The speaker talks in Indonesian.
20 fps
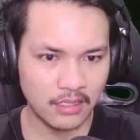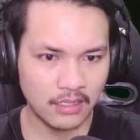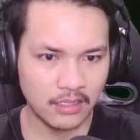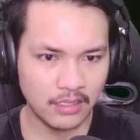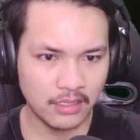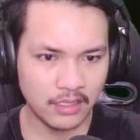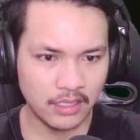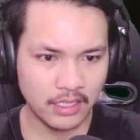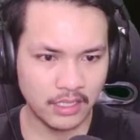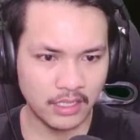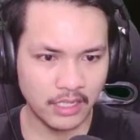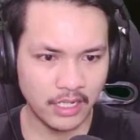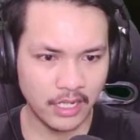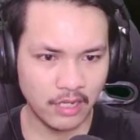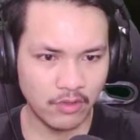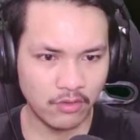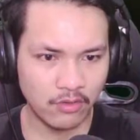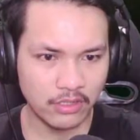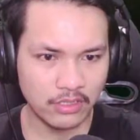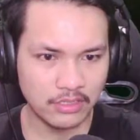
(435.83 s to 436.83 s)
kita
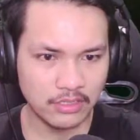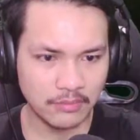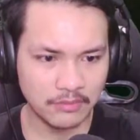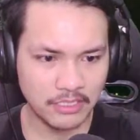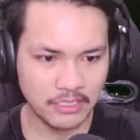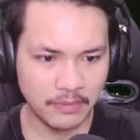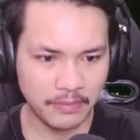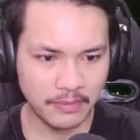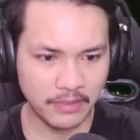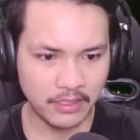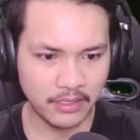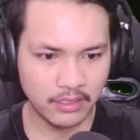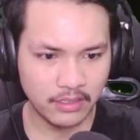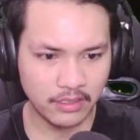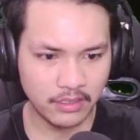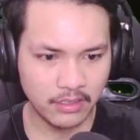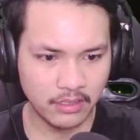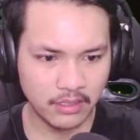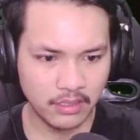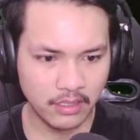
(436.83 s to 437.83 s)
direkrut nih sama siapa nih
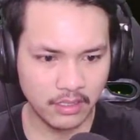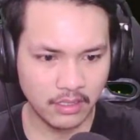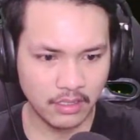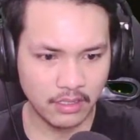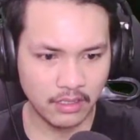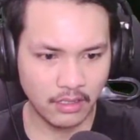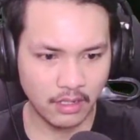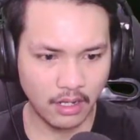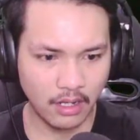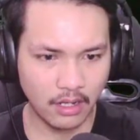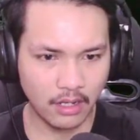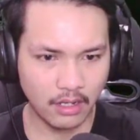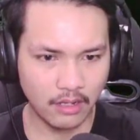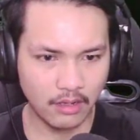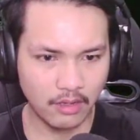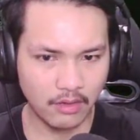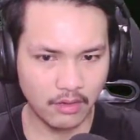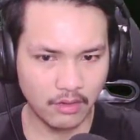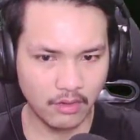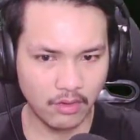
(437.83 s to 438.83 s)
rock
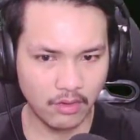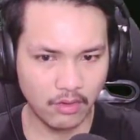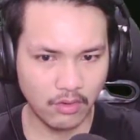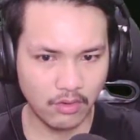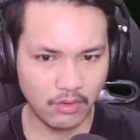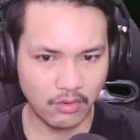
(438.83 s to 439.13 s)
rock